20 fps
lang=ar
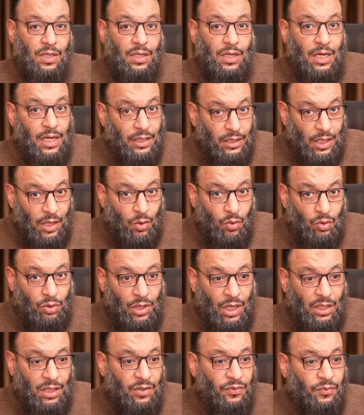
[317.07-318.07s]
انه
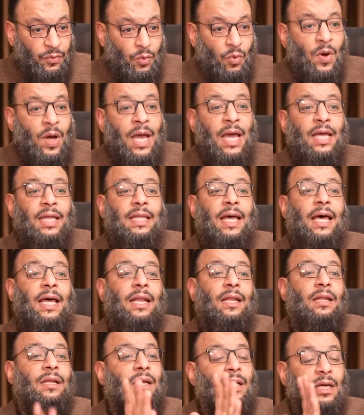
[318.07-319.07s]
ضعيف واحد
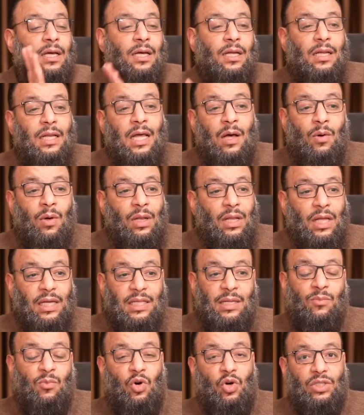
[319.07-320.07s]
قال لا والله
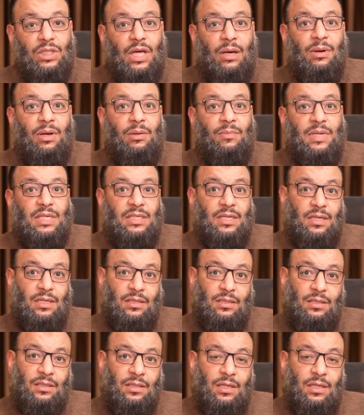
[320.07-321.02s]
ده معتبر مثلا